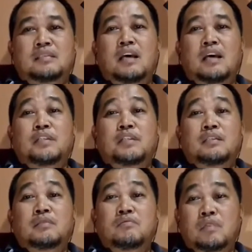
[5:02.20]
kerja
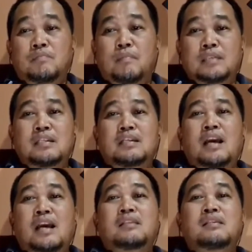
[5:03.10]
begitu untuk
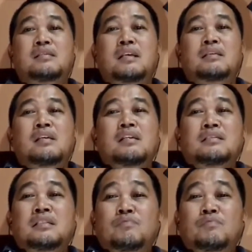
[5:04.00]
memastikan ini kan
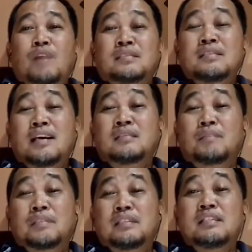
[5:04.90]
situasinya kan
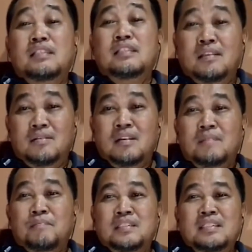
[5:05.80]
seperti ini gitu loh.
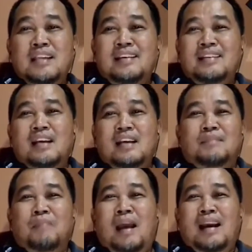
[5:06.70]
Mestinya ini kan
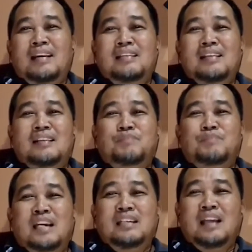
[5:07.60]
makanan yang
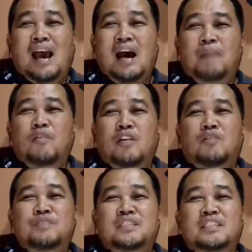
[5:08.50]
bisa dilahap
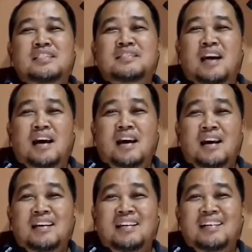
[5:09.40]
oleh Komisi 3
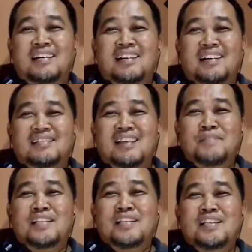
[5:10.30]

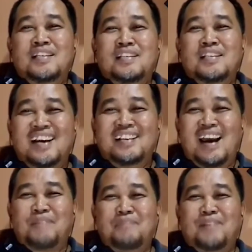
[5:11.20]
tapi kan Komisi Tiga
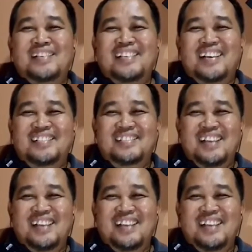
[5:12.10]
ada apa-apa ini kan